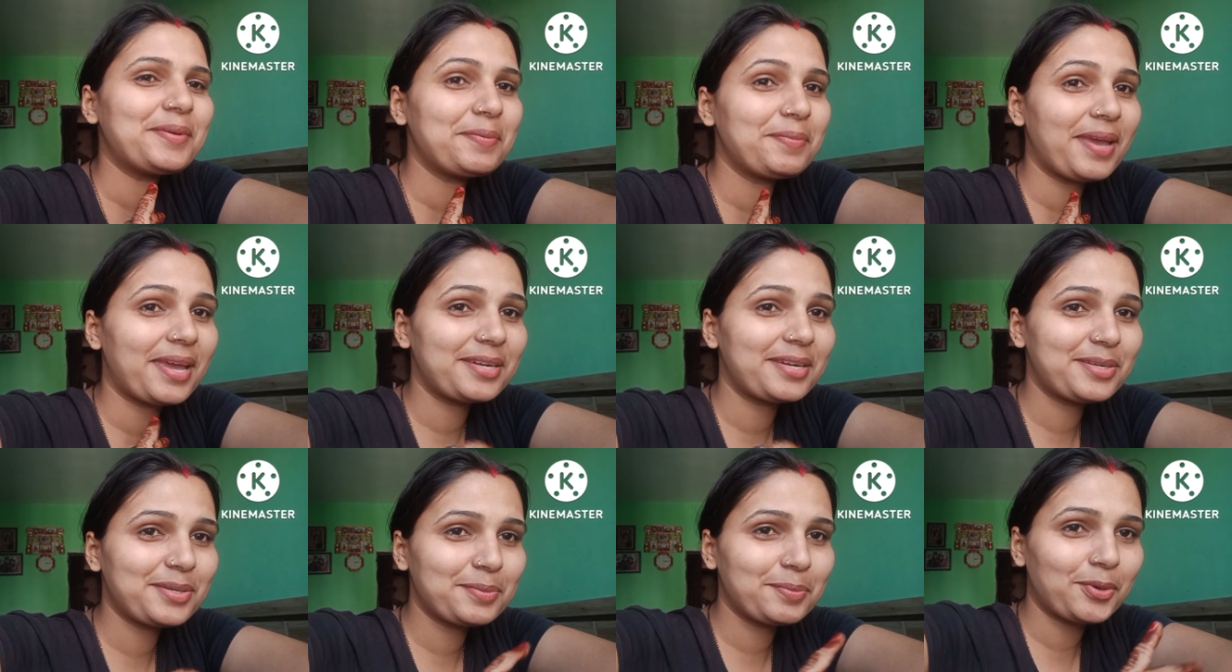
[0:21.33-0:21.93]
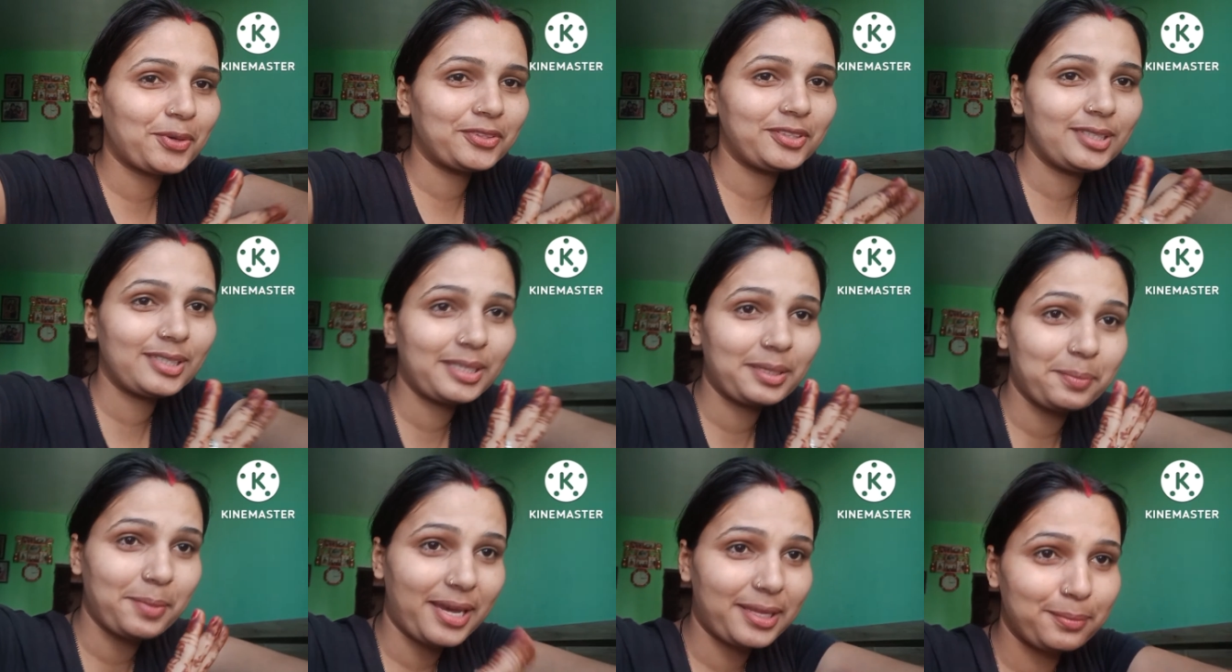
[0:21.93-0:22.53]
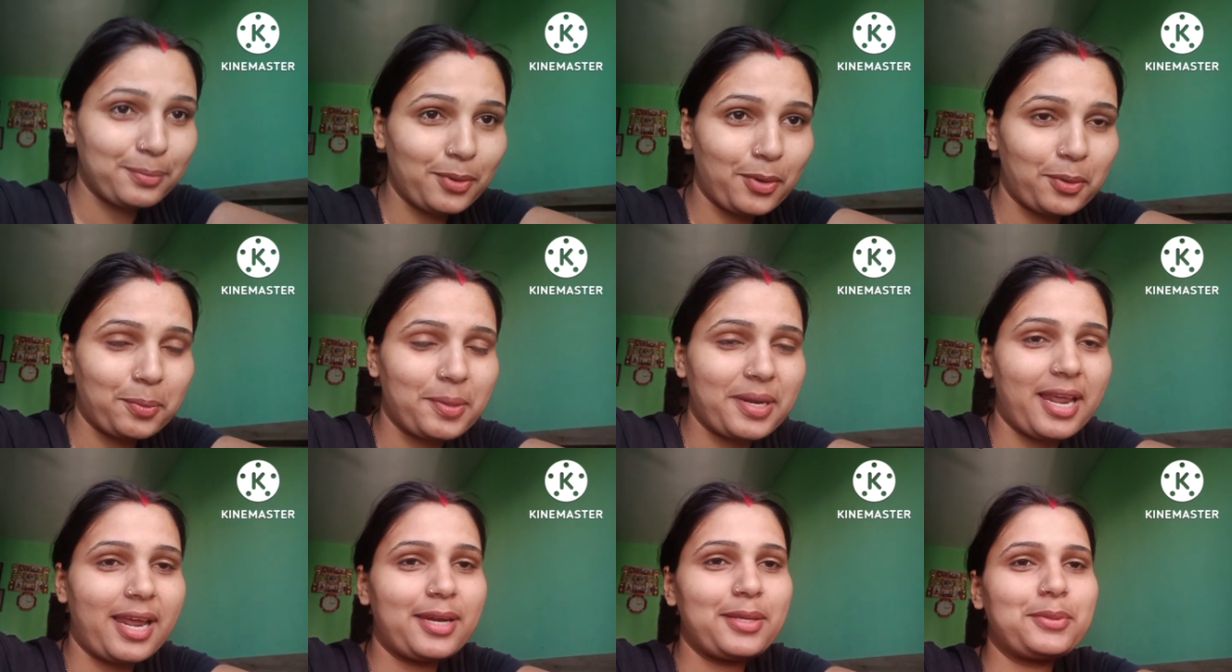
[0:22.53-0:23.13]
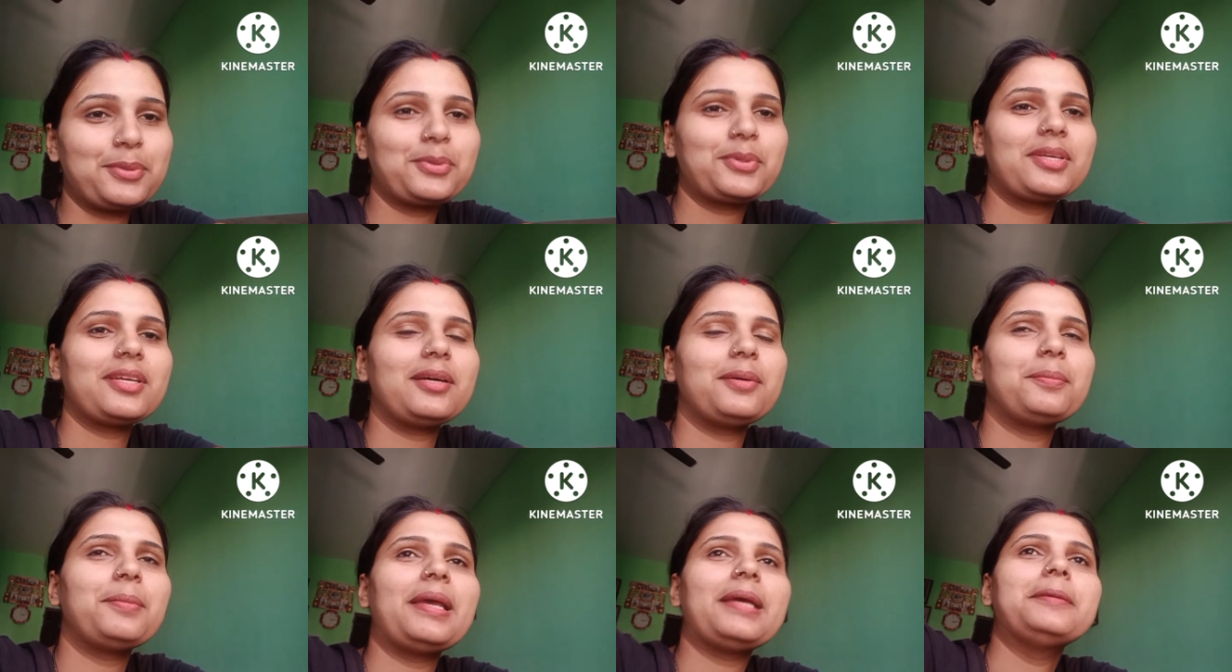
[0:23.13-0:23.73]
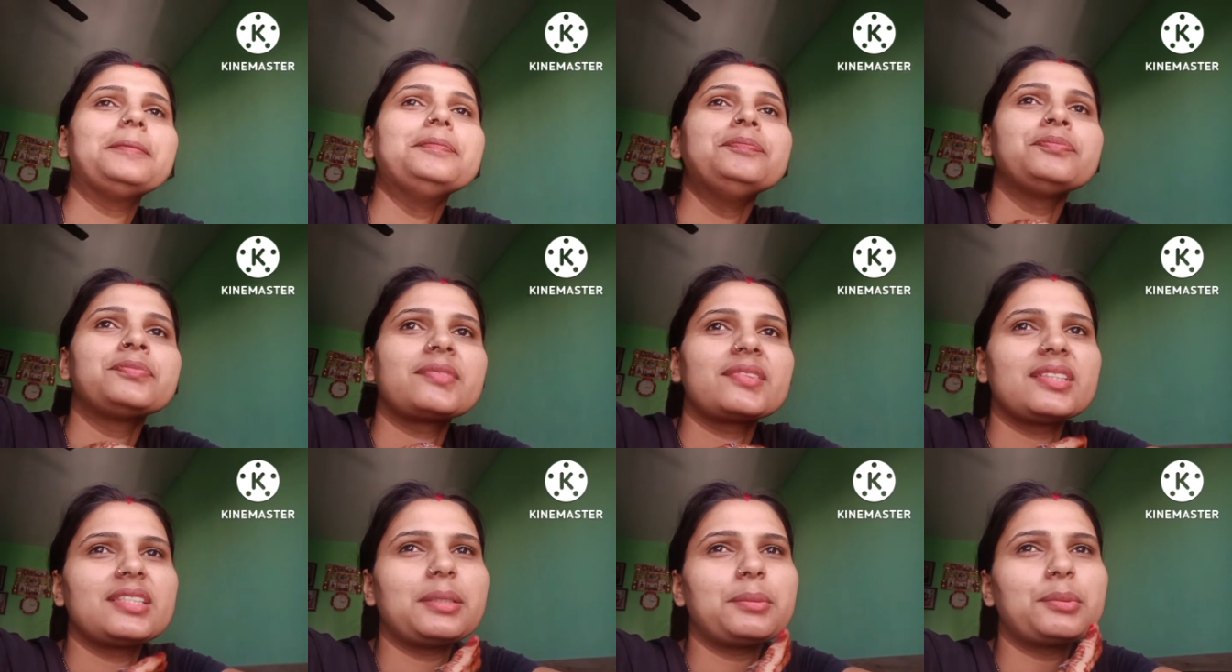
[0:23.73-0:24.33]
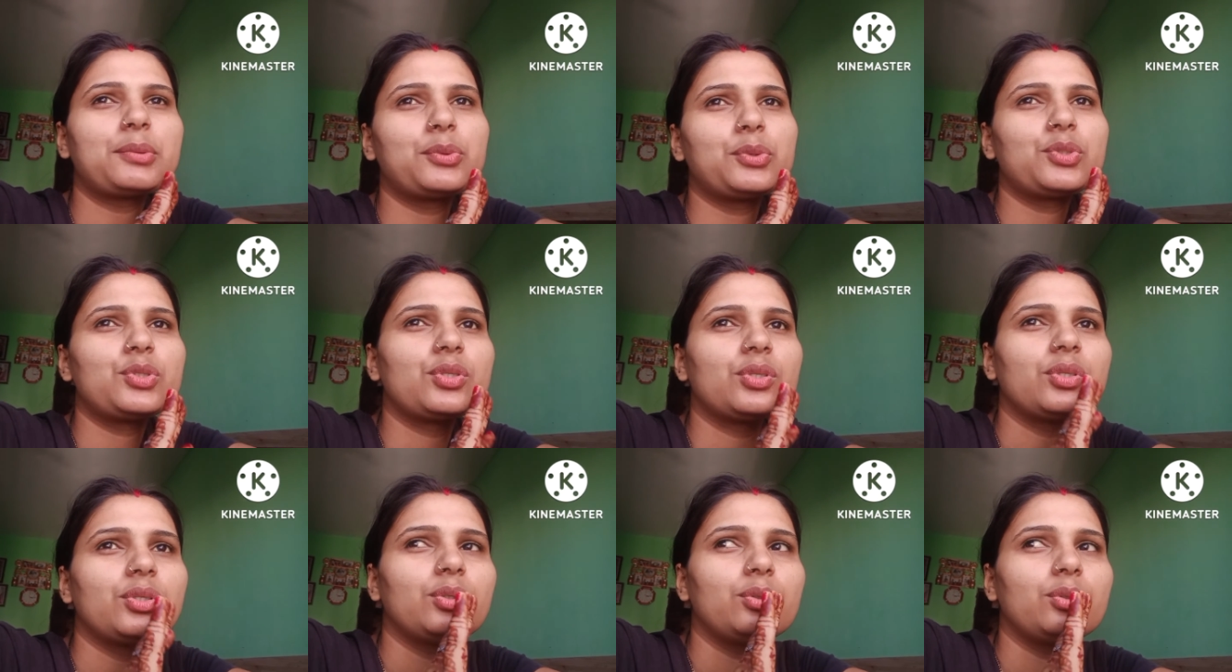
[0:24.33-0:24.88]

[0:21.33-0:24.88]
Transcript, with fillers: अभी बैठी हूँ बहुत दिन के बाद ब्लॉग बना रही हूँ क्योंकि ना मैं जब कुछ